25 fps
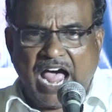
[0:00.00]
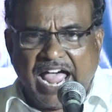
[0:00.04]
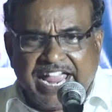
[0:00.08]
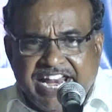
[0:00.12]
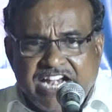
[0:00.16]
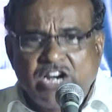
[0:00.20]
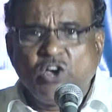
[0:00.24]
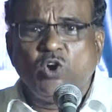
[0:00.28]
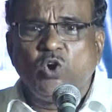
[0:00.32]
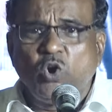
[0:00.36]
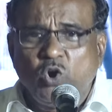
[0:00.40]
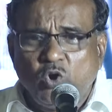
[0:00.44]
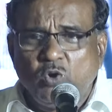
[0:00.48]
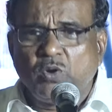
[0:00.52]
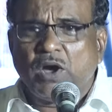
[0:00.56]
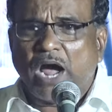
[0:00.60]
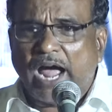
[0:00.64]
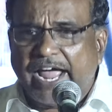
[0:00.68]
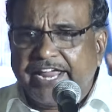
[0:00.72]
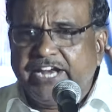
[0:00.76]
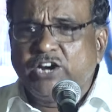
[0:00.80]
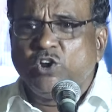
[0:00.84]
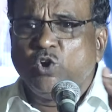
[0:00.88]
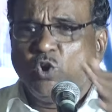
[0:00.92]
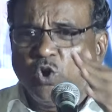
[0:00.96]
ஐநூறு
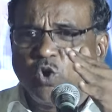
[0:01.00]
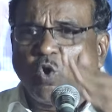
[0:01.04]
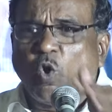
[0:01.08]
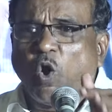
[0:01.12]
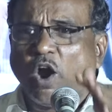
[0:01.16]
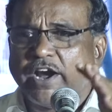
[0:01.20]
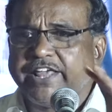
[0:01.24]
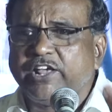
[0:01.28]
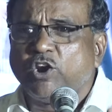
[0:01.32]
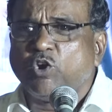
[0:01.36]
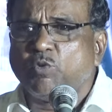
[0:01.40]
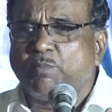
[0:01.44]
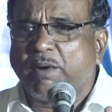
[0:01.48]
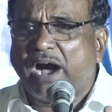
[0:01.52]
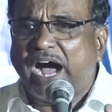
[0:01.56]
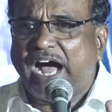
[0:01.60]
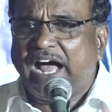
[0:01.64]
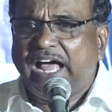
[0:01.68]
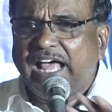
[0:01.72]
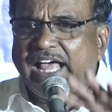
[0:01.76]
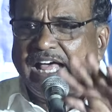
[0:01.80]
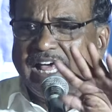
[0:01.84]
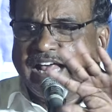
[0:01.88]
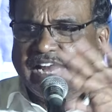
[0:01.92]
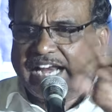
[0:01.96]
ஐநூறு கோடி ரூபாய்
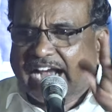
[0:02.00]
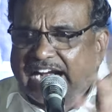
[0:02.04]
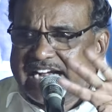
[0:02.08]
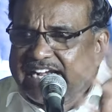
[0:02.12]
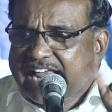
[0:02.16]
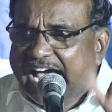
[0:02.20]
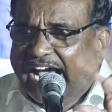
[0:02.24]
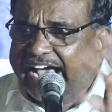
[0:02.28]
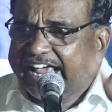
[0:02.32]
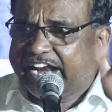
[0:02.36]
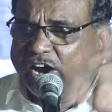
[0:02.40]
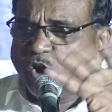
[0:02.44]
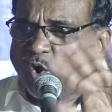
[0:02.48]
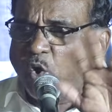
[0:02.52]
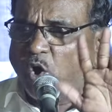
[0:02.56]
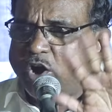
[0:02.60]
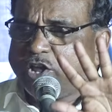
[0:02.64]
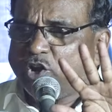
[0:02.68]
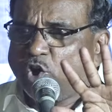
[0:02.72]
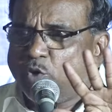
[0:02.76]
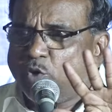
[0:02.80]
ரெண்டாயிரம் கோடி